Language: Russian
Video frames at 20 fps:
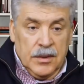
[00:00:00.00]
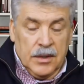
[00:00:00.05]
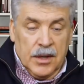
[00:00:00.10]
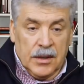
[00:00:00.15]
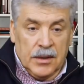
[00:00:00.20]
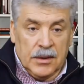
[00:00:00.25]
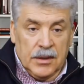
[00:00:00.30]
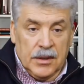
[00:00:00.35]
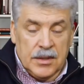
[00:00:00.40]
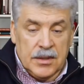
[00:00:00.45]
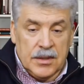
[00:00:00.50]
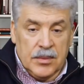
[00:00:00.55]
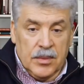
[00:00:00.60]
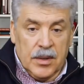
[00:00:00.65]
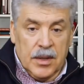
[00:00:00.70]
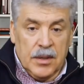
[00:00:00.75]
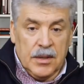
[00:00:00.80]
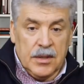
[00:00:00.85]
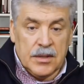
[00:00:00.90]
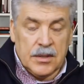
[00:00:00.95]
как-то так
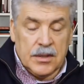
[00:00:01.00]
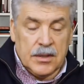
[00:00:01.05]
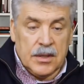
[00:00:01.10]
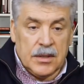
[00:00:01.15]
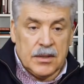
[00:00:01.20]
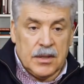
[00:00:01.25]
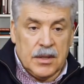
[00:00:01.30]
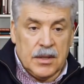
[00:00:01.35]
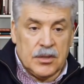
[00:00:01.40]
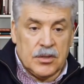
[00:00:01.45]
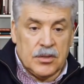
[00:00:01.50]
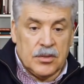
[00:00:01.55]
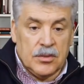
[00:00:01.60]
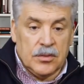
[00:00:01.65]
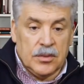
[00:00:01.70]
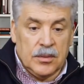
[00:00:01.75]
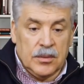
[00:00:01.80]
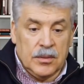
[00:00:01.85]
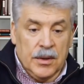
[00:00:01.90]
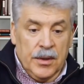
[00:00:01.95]
собрались и сказали, что
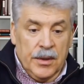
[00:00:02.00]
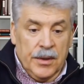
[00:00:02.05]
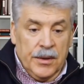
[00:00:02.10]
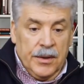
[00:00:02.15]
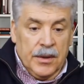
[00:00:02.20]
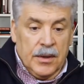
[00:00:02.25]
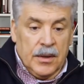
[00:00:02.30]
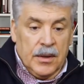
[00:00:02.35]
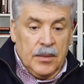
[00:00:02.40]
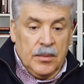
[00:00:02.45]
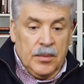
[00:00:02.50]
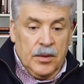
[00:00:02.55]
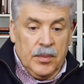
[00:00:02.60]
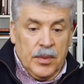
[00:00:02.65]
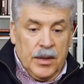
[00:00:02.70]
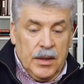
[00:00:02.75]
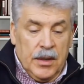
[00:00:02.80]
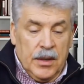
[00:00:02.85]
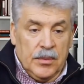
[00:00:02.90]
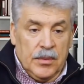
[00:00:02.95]
вот а, мы
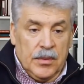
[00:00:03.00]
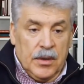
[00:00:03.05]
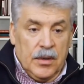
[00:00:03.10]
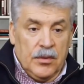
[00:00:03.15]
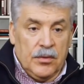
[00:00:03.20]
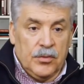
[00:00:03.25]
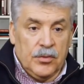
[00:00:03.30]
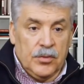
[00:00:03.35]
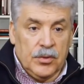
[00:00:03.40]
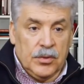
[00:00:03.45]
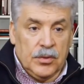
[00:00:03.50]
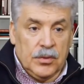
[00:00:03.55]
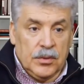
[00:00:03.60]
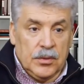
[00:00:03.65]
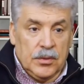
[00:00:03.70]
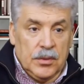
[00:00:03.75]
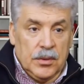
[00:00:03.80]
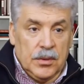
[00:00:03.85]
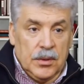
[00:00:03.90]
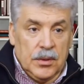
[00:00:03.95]
поедем на Афон,
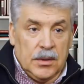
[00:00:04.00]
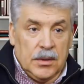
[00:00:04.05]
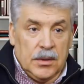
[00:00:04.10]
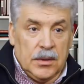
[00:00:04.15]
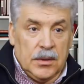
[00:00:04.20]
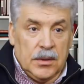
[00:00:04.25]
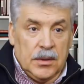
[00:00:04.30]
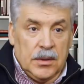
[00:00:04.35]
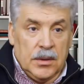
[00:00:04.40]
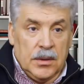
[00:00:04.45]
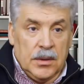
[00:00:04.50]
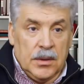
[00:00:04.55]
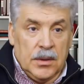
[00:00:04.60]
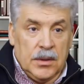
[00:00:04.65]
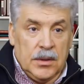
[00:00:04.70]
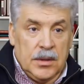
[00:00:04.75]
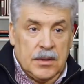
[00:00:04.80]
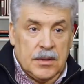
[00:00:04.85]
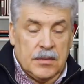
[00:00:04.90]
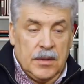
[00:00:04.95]
а,
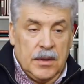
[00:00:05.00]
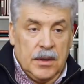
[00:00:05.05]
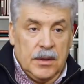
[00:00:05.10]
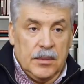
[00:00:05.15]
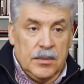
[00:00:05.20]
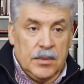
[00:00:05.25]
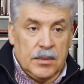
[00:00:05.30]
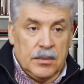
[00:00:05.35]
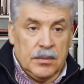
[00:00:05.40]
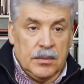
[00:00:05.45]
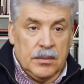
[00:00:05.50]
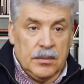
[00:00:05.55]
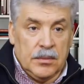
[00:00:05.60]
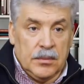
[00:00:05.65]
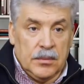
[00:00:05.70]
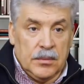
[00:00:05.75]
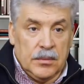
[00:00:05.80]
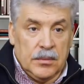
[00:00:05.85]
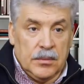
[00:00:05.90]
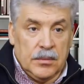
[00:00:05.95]
отец Владимир,
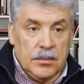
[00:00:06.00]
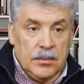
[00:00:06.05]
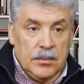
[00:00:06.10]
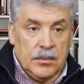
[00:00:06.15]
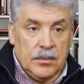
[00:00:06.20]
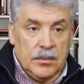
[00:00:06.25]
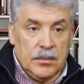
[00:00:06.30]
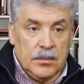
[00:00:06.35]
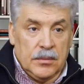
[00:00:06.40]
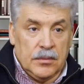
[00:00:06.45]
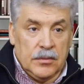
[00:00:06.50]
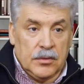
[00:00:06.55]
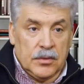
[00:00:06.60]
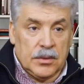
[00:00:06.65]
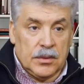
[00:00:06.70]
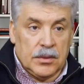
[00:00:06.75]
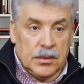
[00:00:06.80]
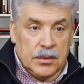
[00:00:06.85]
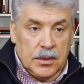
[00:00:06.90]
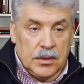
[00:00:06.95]
вот,
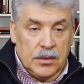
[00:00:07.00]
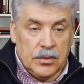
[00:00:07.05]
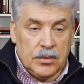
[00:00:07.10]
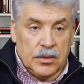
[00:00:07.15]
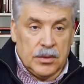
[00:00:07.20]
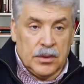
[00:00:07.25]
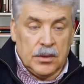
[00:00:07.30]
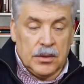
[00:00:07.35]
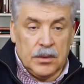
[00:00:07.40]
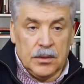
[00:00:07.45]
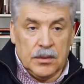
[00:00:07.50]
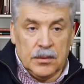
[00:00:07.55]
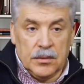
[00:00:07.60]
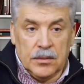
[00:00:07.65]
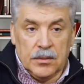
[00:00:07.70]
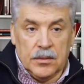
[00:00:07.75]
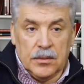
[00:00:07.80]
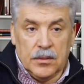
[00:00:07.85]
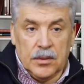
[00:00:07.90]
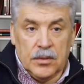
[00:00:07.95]
который
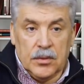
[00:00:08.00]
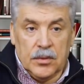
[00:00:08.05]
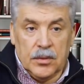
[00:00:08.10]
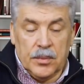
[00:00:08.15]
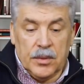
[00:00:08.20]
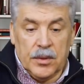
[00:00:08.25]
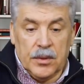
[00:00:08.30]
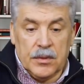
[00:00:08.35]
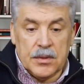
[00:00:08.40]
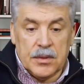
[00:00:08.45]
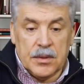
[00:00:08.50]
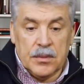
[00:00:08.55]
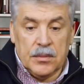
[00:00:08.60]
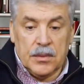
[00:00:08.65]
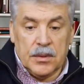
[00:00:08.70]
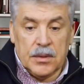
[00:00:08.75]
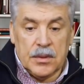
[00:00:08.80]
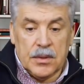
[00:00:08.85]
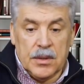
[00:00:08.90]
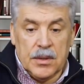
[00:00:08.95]
uh-huh. в Никола-Перенском
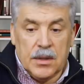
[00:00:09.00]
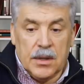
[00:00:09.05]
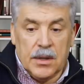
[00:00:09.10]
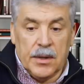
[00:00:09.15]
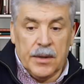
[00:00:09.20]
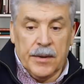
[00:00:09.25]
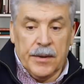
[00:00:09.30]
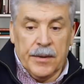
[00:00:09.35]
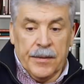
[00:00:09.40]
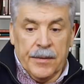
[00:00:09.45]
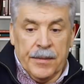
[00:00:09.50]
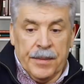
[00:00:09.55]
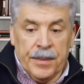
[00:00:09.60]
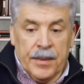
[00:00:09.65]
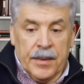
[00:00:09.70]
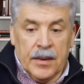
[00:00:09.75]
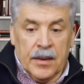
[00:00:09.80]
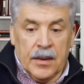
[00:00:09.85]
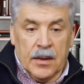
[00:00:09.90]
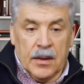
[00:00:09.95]
монастыре
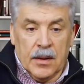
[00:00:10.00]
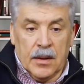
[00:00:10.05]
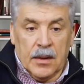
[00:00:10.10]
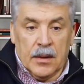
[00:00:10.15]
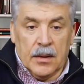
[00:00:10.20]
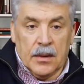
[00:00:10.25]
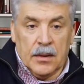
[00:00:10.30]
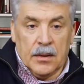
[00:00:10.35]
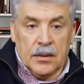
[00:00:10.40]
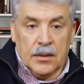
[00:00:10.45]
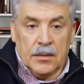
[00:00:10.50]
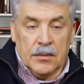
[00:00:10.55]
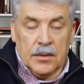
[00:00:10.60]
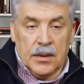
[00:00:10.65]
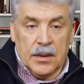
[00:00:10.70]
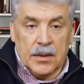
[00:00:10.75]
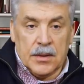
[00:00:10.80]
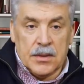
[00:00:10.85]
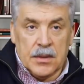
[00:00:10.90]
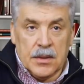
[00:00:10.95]
а,
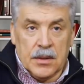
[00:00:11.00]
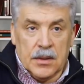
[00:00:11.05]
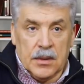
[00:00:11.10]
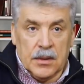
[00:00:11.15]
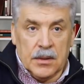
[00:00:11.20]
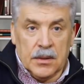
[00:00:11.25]
является